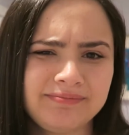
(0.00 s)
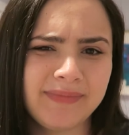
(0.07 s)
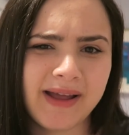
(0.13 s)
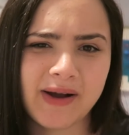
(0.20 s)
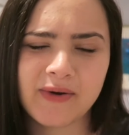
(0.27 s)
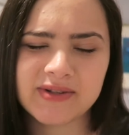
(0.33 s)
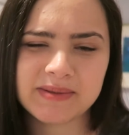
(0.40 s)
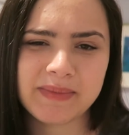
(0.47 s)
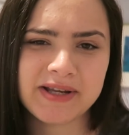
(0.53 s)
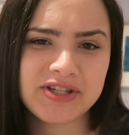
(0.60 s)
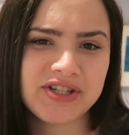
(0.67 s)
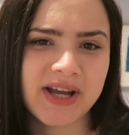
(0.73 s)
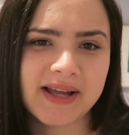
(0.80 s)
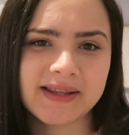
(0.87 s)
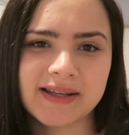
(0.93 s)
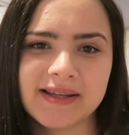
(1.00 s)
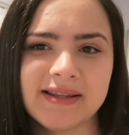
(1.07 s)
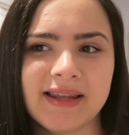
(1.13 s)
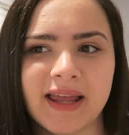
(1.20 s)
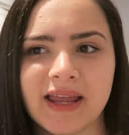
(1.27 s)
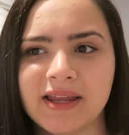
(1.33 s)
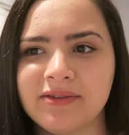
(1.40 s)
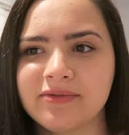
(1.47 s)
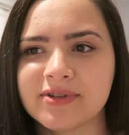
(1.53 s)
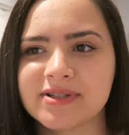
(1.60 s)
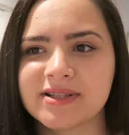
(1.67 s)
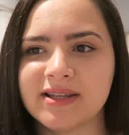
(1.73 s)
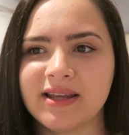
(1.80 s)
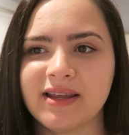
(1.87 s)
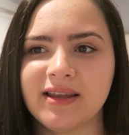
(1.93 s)
é a coisa mais chata que tem,
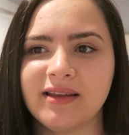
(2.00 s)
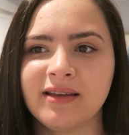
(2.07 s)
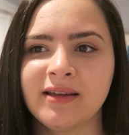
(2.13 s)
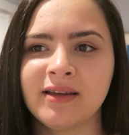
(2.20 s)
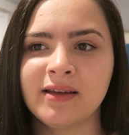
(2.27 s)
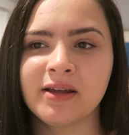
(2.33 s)
você